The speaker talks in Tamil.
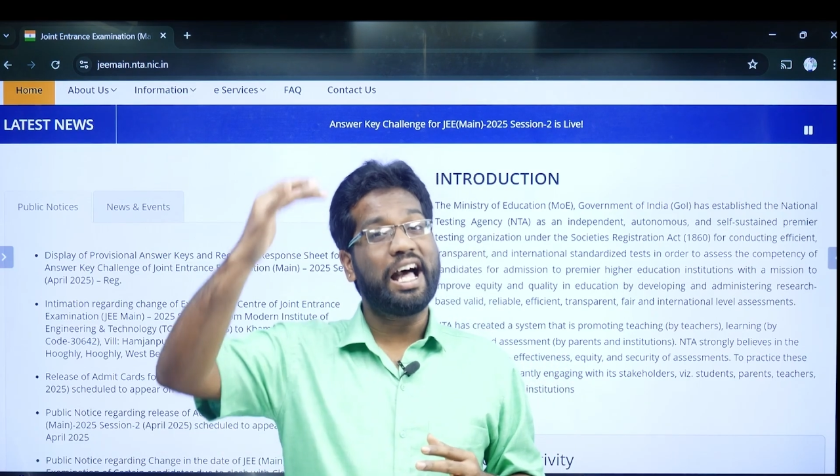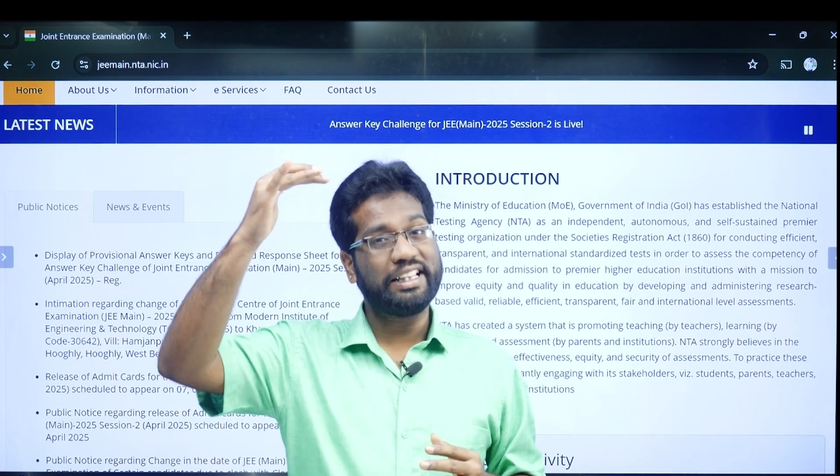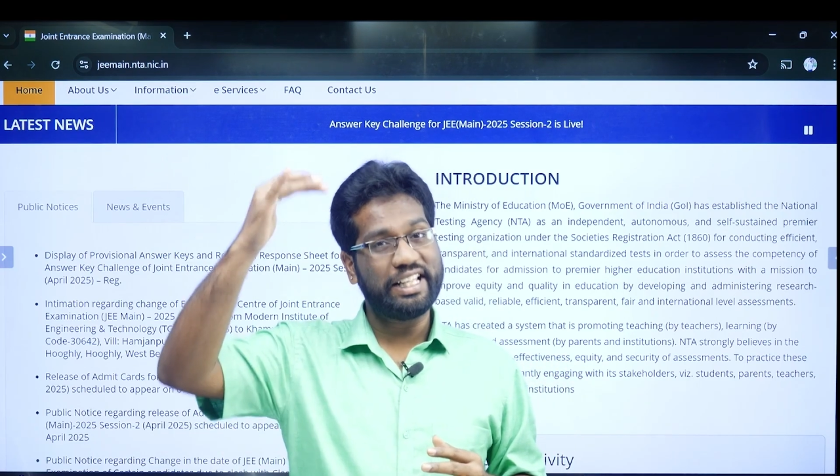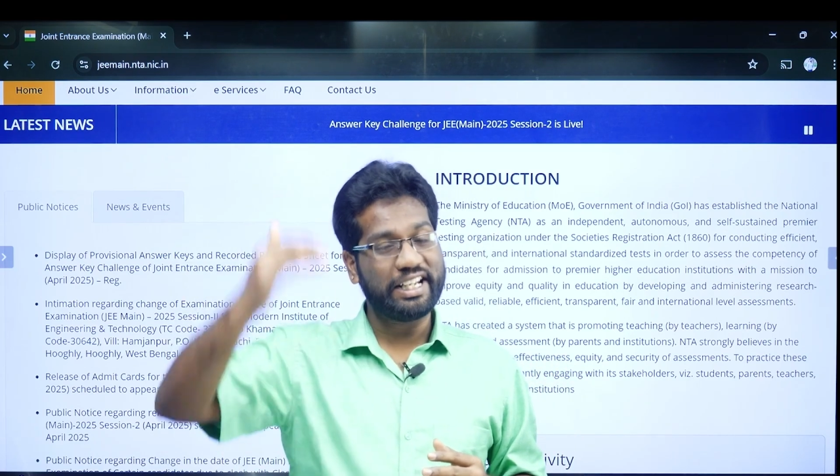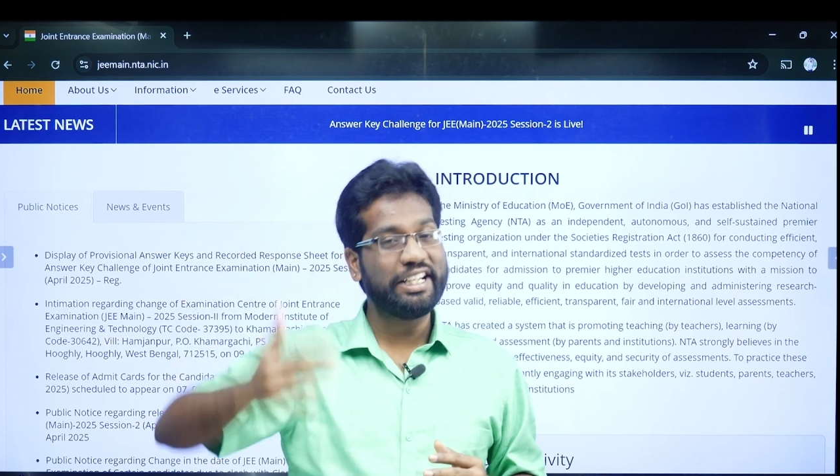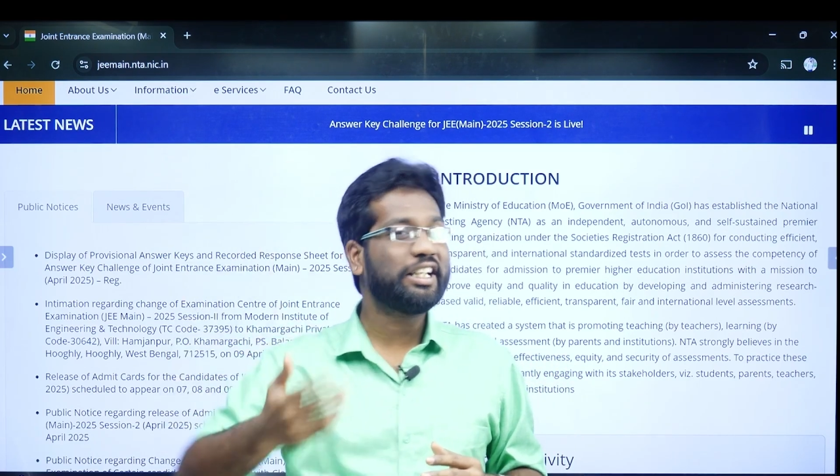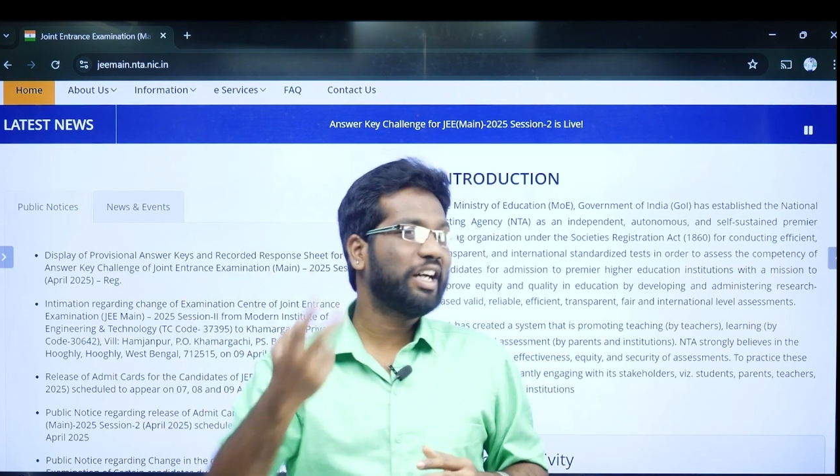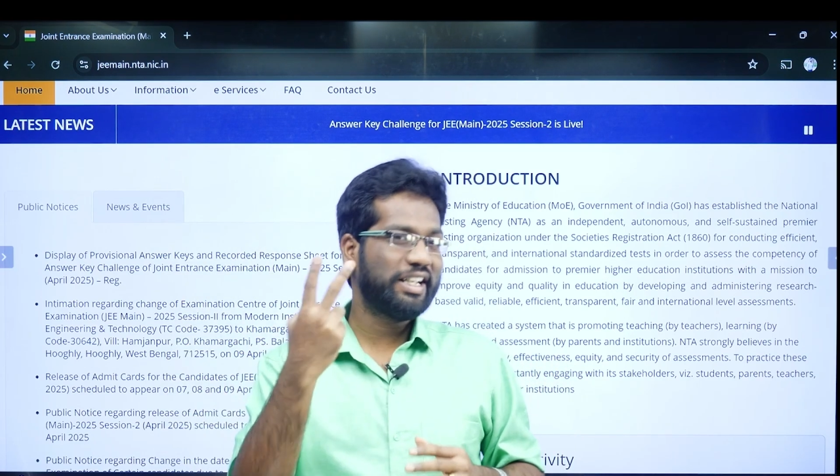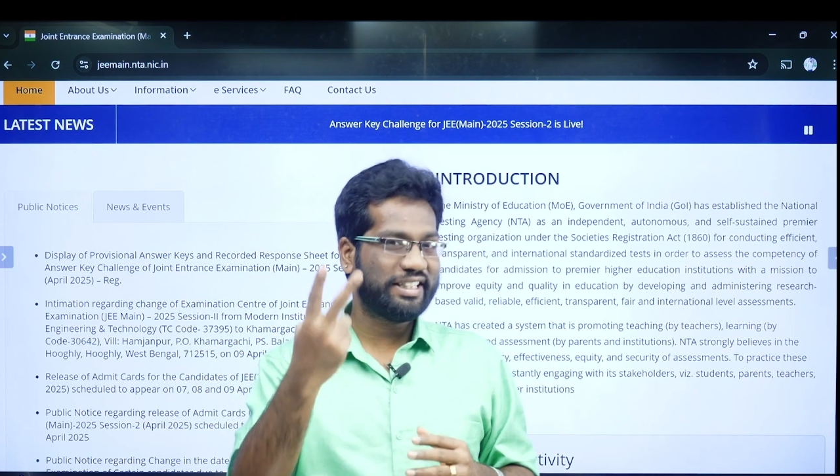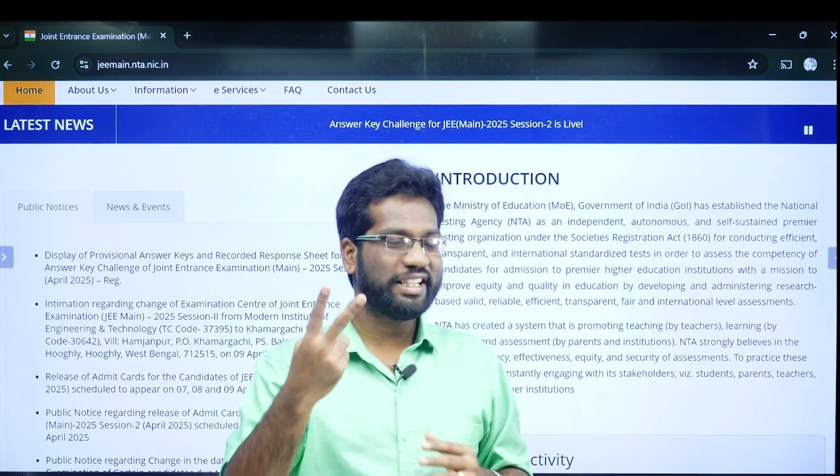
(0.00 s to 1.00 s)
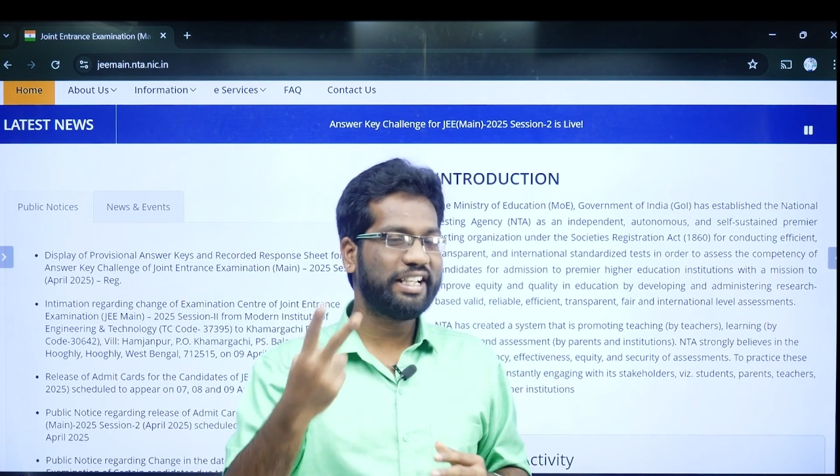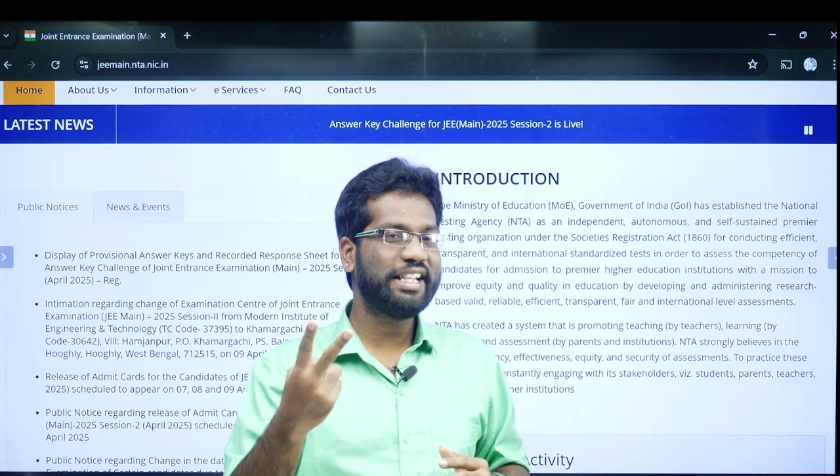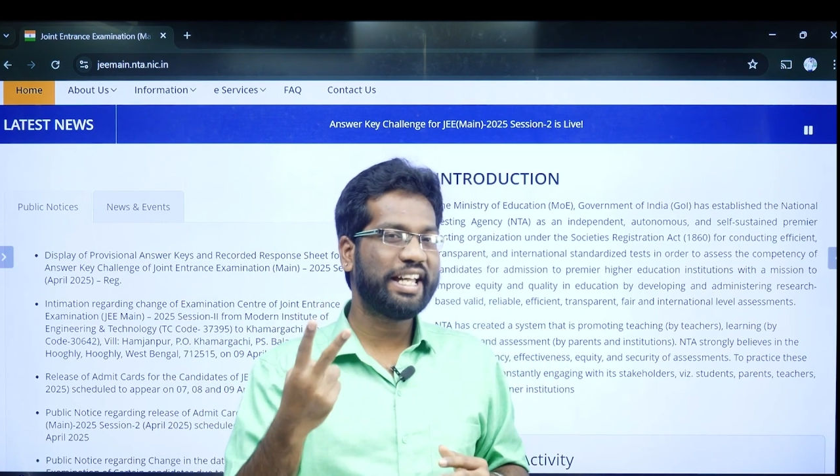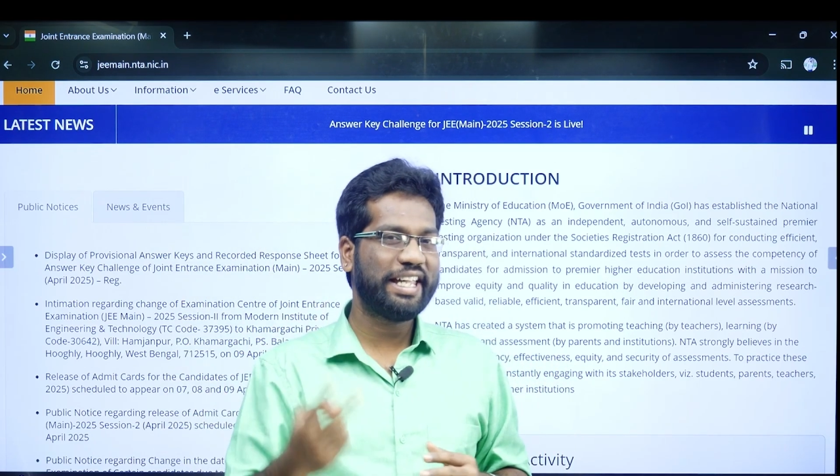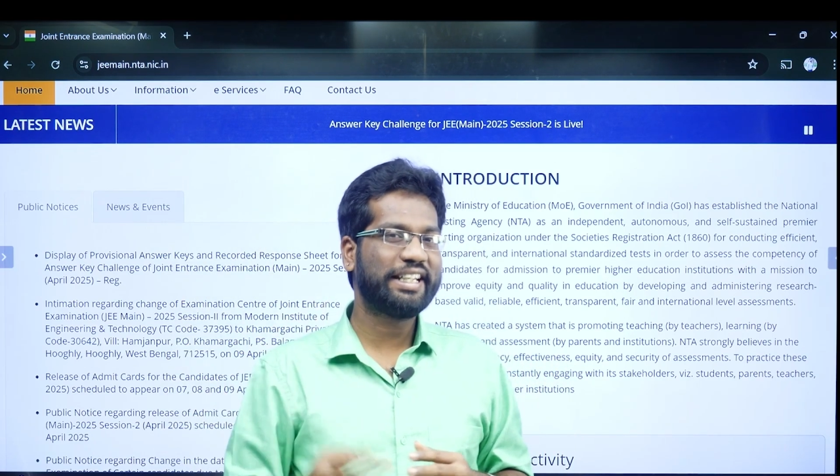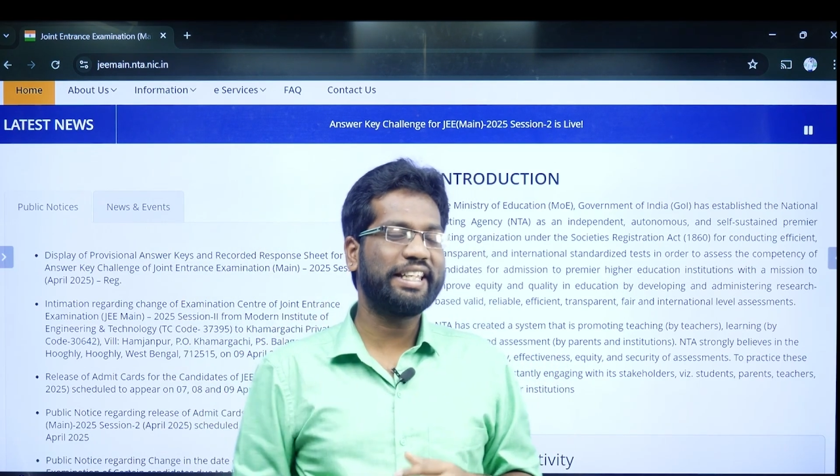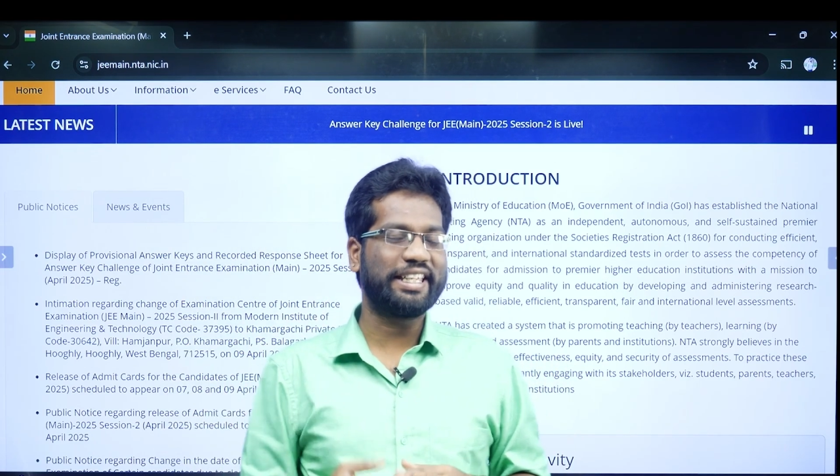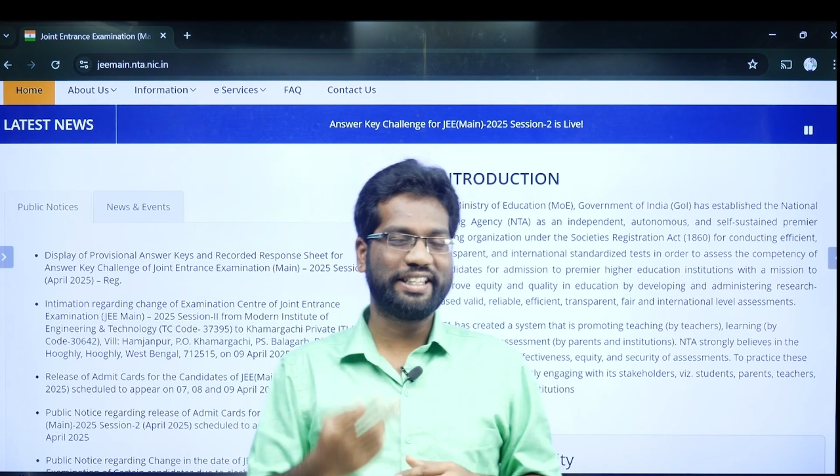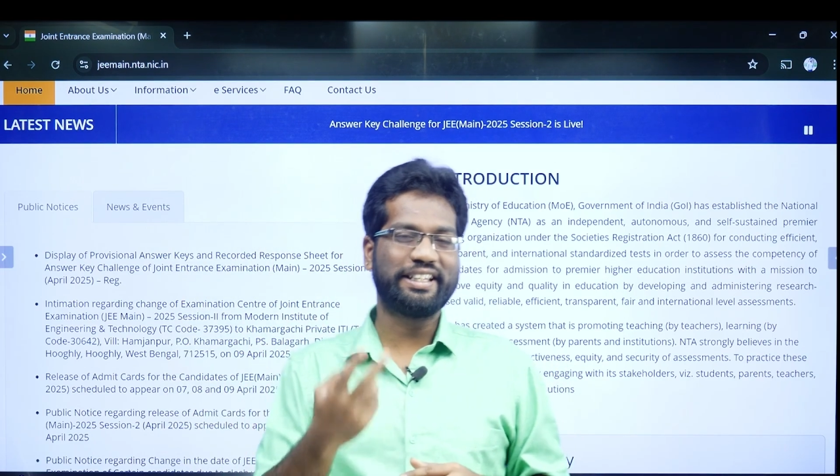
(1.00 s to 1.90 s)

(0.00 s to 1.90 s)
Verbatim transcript: அந்த ரெண்டு காலேஜ் ரெண்டு ஐஐடி e